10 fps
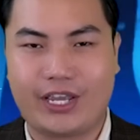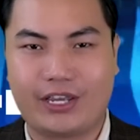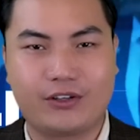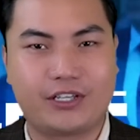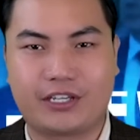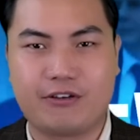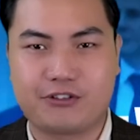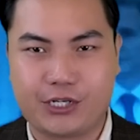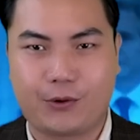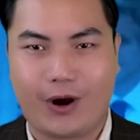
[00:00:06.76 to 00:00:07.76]
quý vị có thật
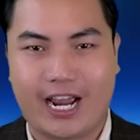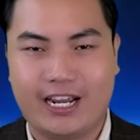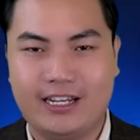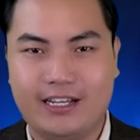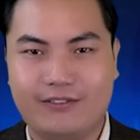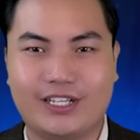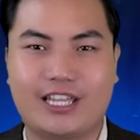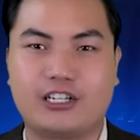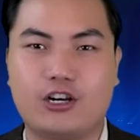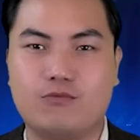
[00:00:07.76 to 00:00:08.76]
nhiều sức khỏe
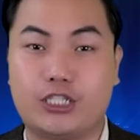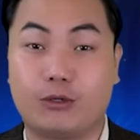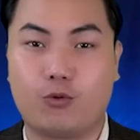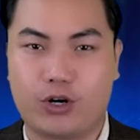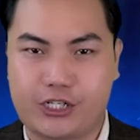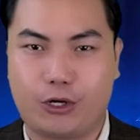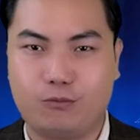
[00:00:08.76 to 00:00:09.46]
và thành công trong cuộc